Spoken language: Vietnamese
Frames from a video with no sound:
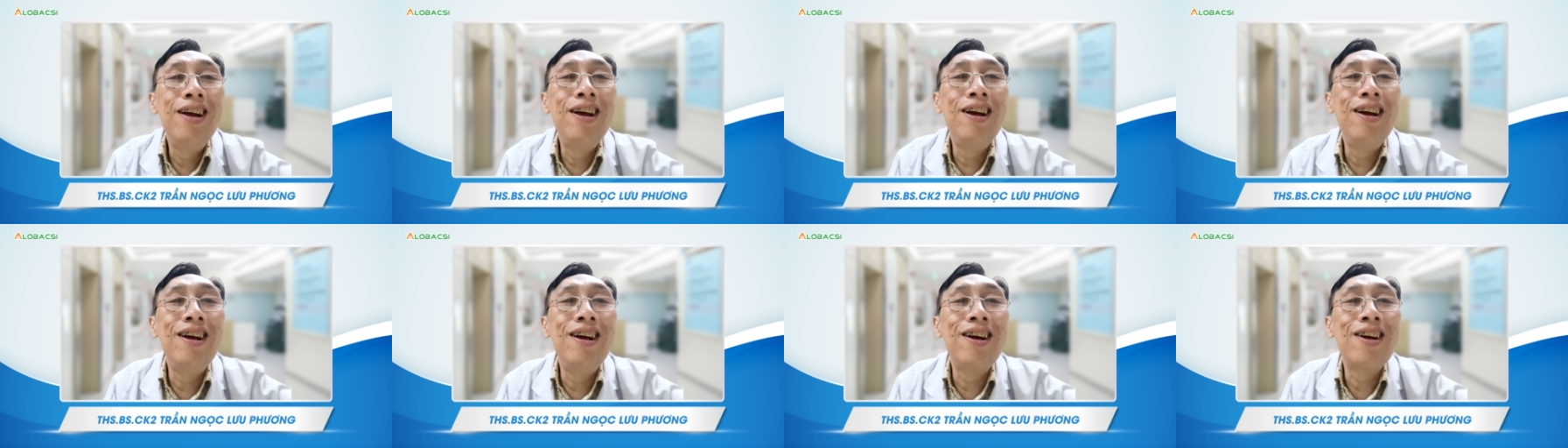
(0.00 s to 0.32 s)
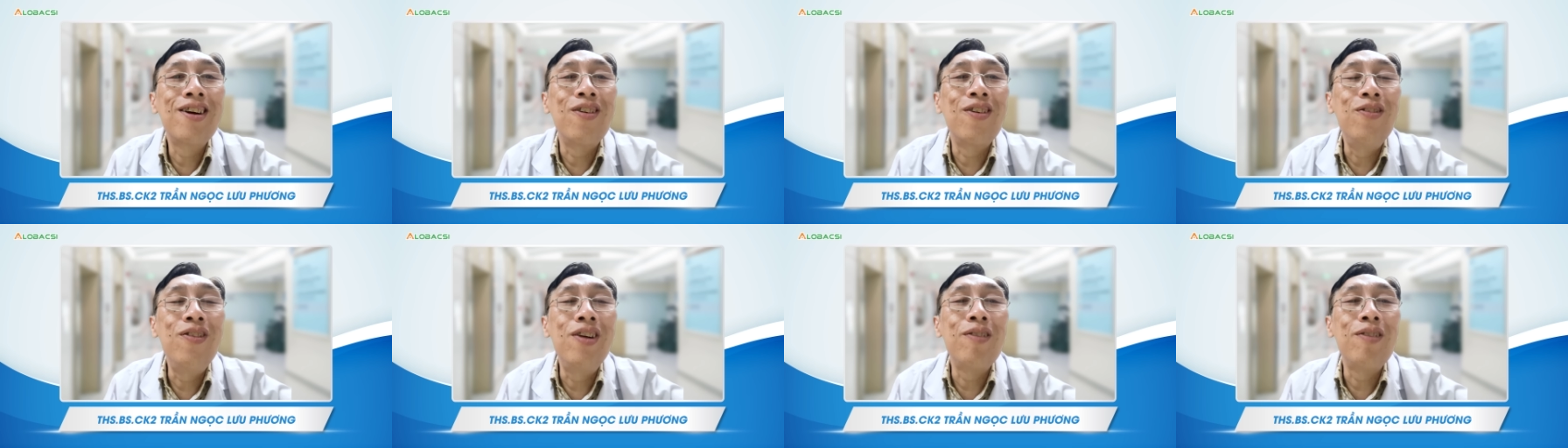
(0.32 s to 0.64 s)

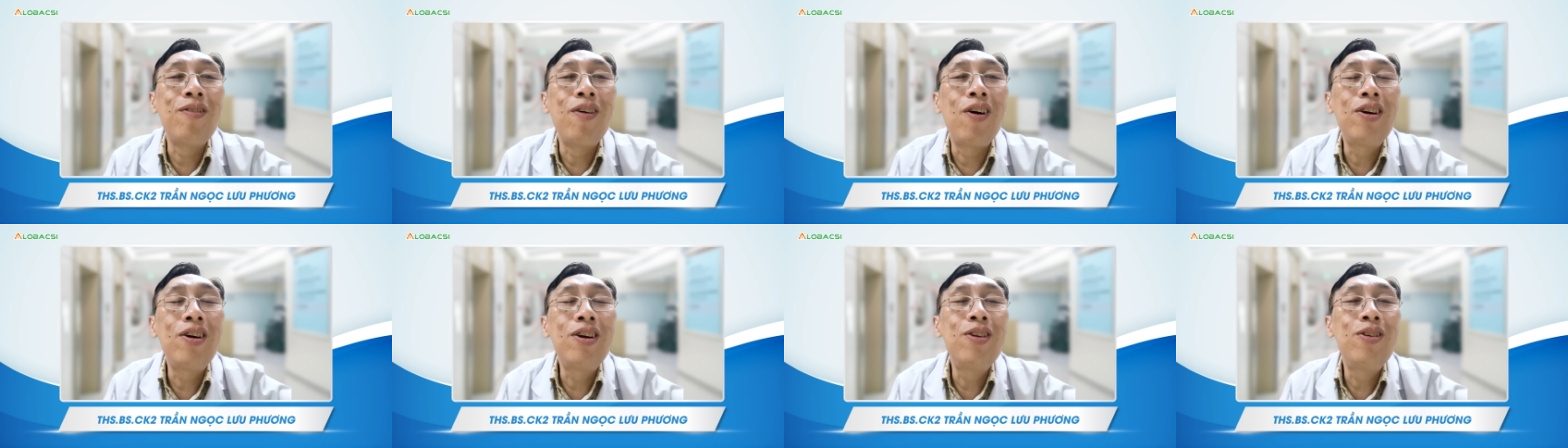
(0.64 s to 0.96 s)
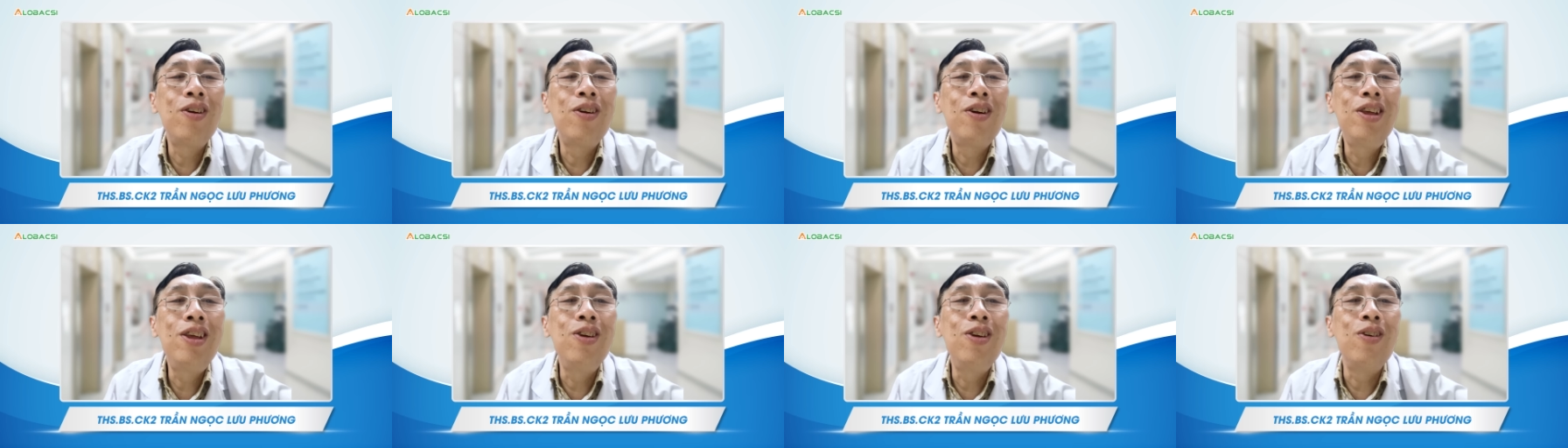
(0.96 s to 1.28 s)
à, cũng là
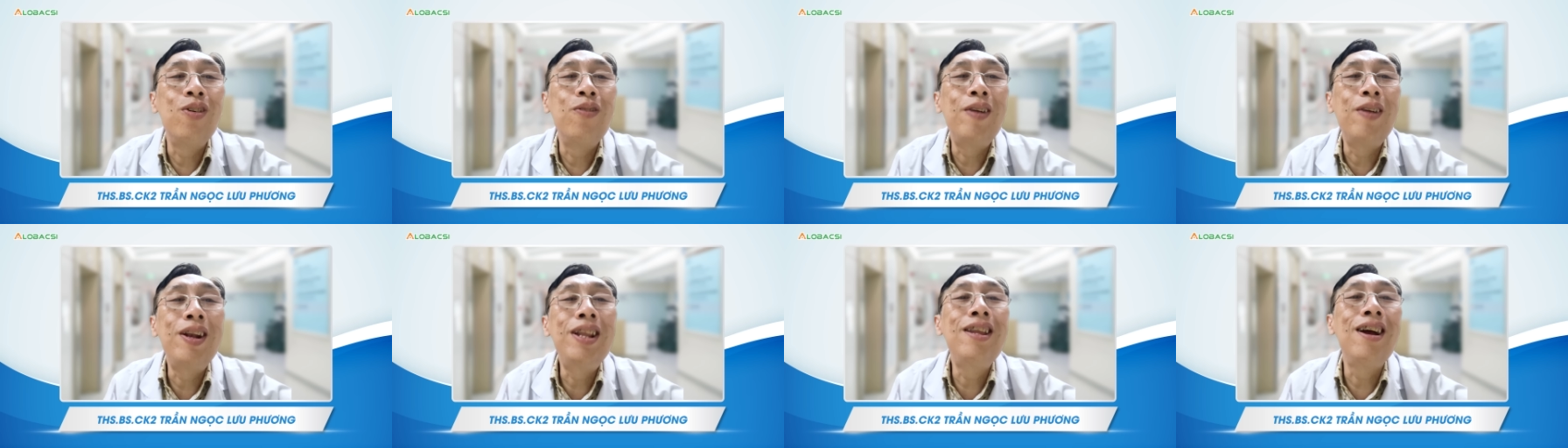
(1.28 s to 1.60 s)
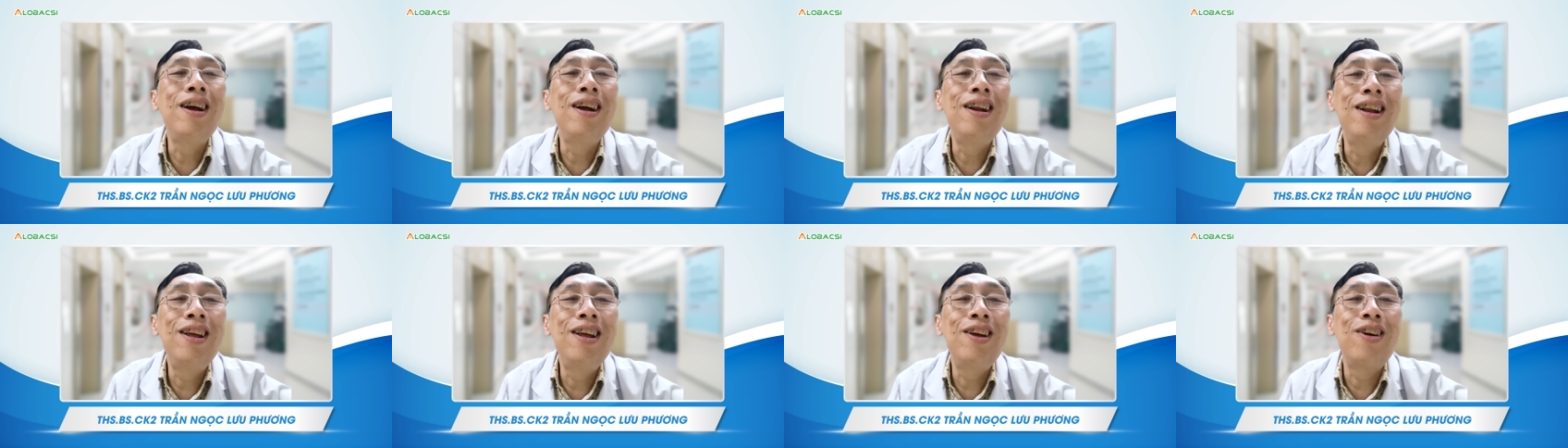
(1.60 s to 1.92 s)
món tôi nói ví dụ
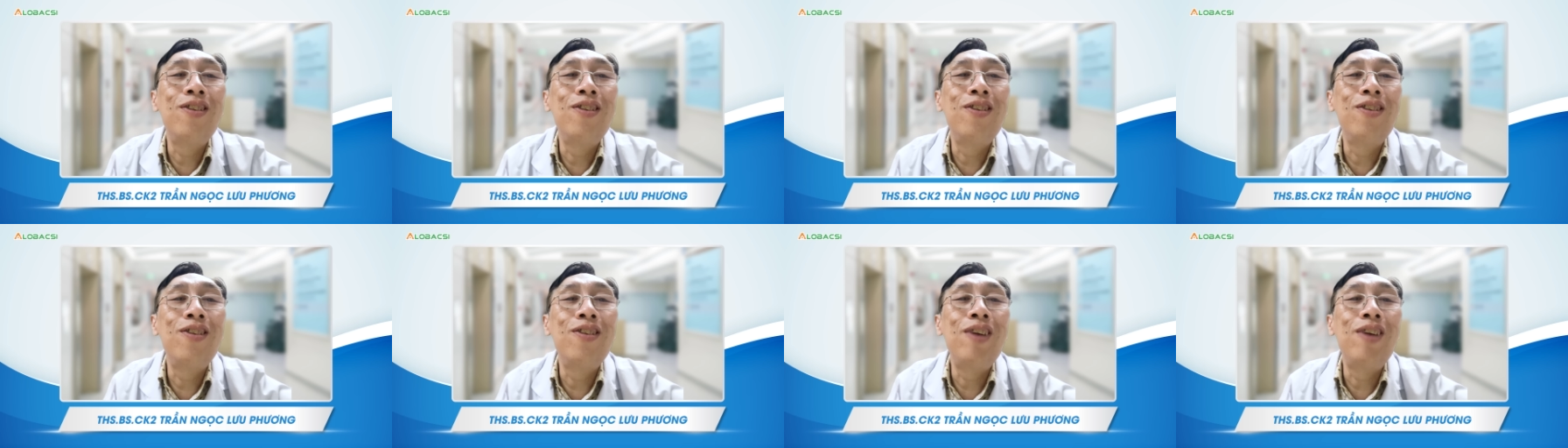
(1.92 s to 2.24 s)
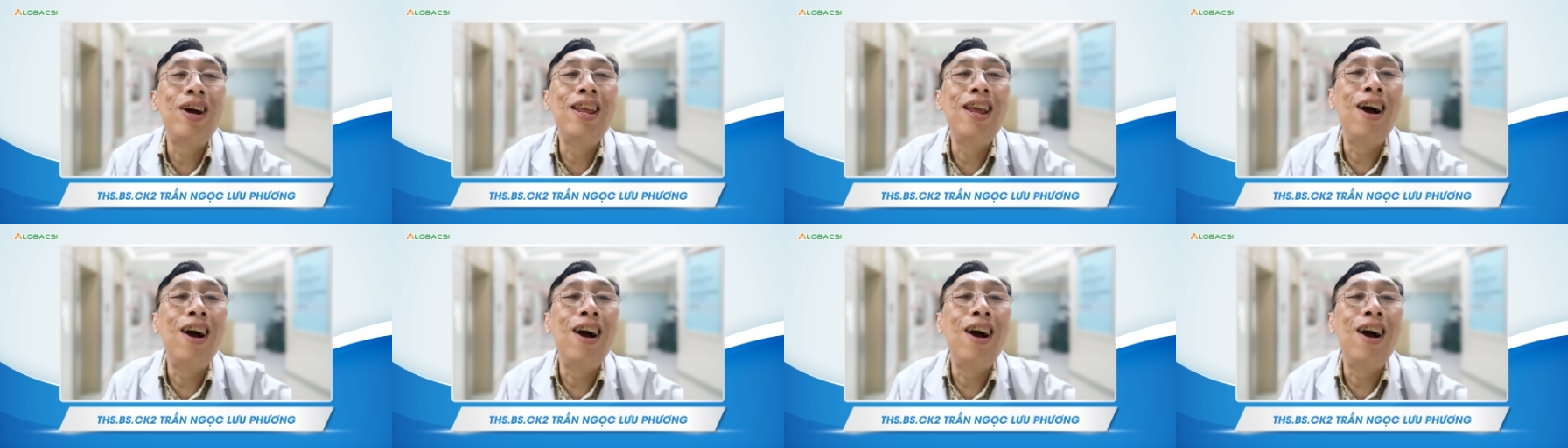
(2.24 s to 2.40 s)
bánh chưng đi cũng bà